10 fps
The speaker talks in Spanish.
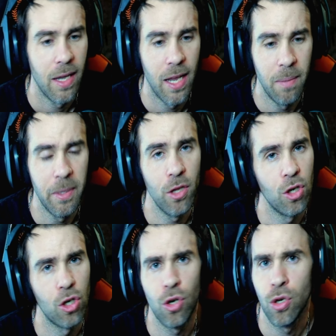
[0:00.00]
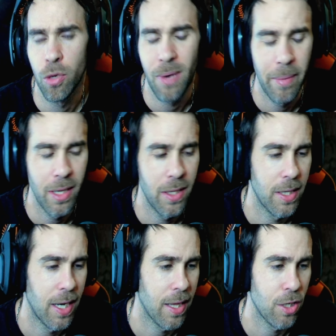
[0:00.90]
El vídeo normalmente
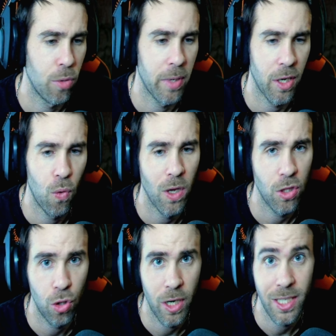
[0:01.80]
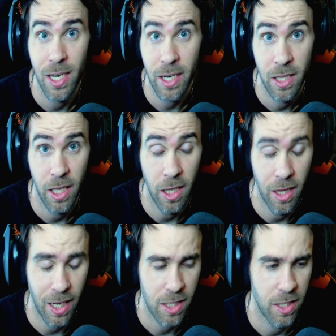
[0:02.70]
tarda sobre cuatro horas en
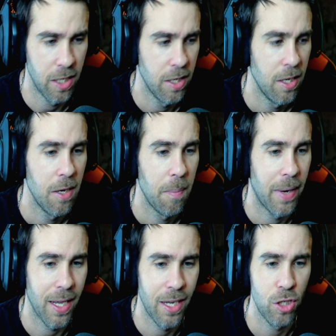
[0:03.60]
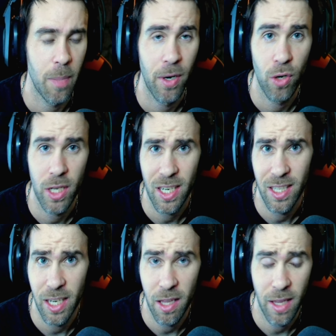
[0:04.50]
renderizarse. Para que no sepa lo que es
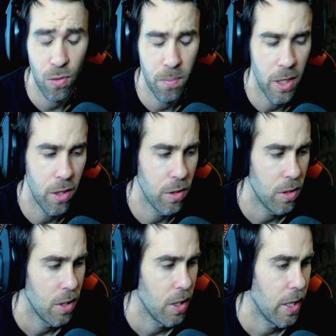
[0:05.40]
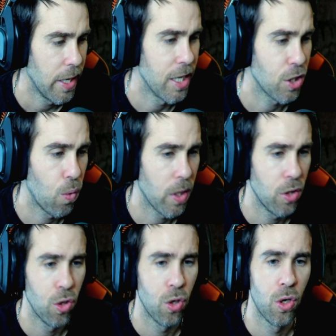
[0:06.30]
renderizar un vídeo, es
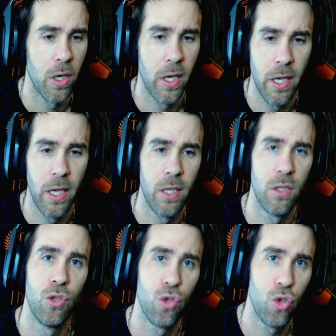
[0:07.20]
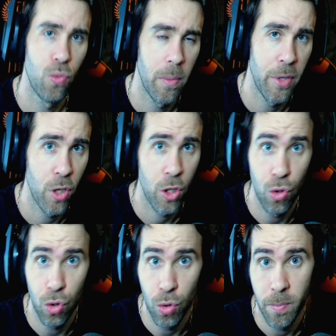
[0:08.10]
cuando eh, yo subo el vídeo a
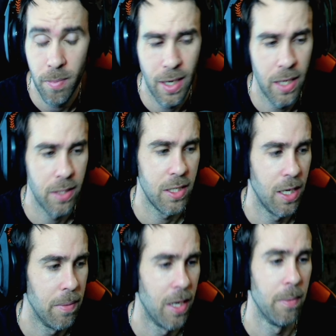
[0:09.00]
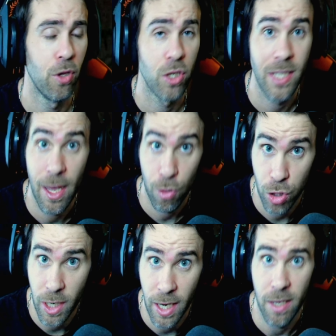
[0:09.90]
YouTube, ¿vale? Si el, vídeo está a
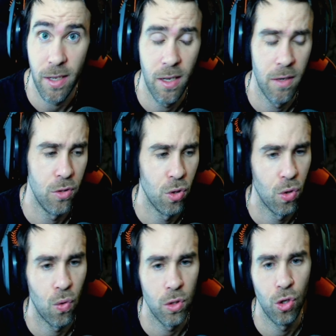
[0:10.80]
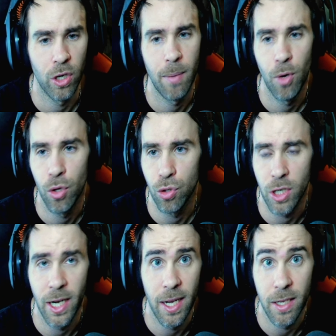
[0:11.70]
2K, yo, yo, grabo a
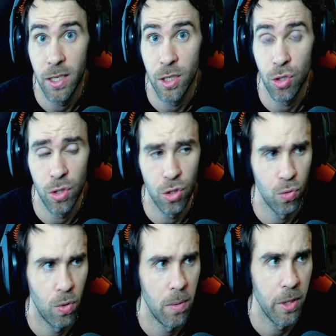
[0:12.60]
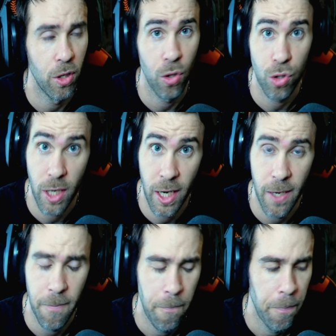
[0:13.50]
2K y, y subo el vídeo a
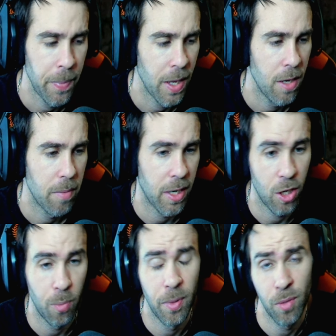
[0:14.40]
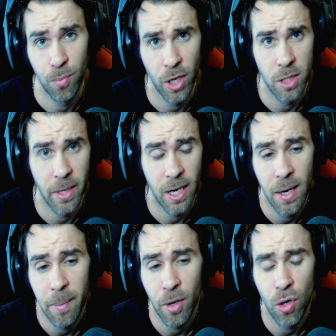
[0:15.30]
2K para que lo podáis ver
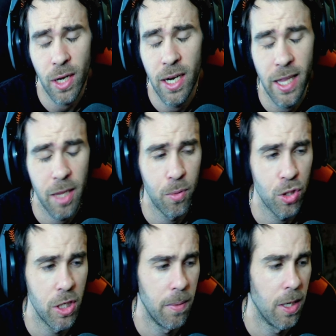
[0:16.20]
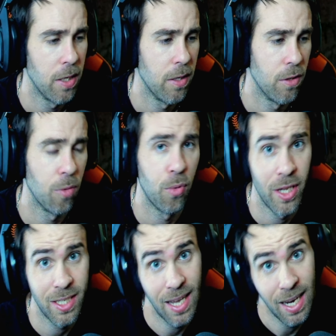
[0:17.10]
a la mejor calidad posible, ¿no?
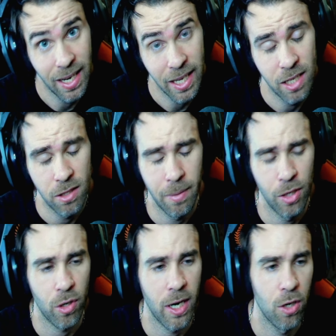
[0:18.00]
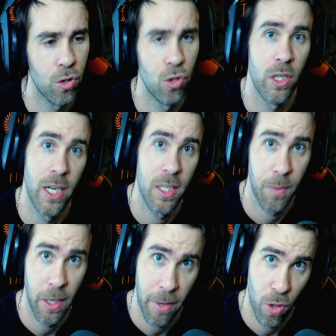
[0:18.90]
Podéis elegir entre varios rangos, no tenéis
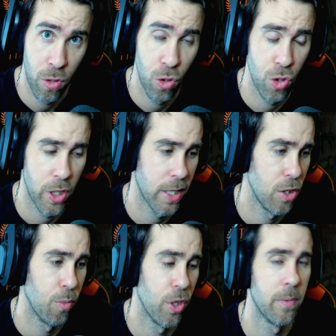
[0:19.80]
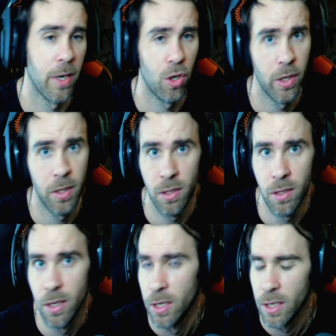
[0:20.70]
que verlo en 2K, sino podéis verlo
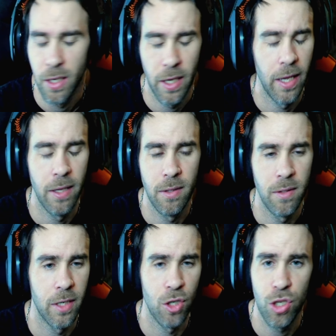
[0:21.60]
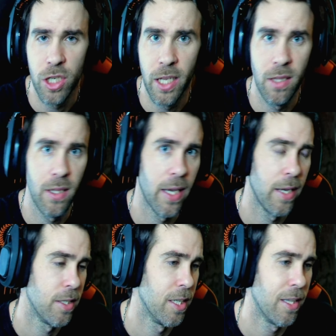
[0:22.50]
en en 380,
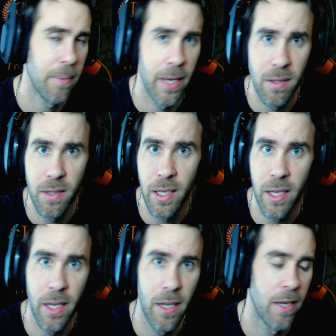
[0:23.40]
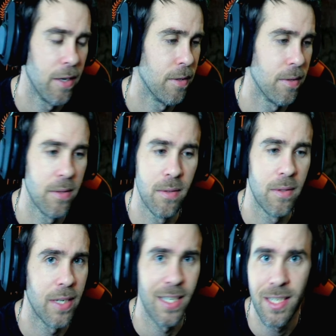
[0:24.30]
en 720, en
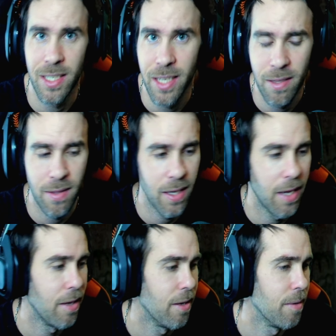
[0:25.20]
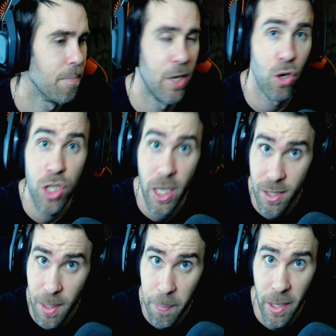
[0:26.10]
360, en
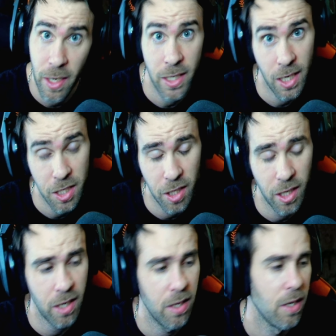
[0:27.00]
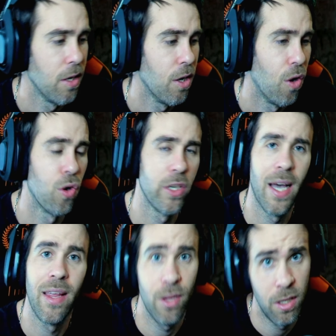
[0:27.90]
1080p, que es HD, o
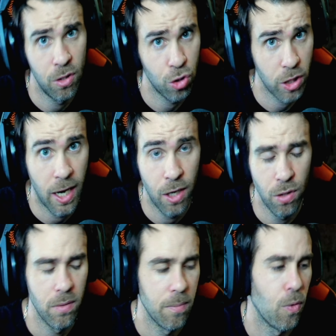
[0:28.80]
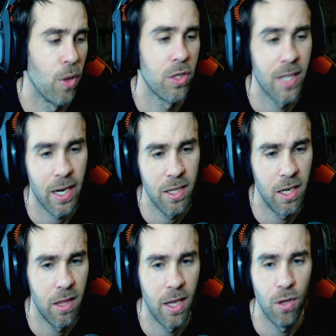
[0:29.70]
ya el 2K, ¿no? Cuando está
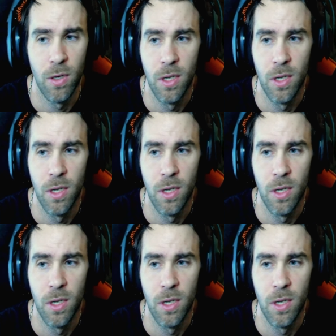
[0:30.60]
renderizado.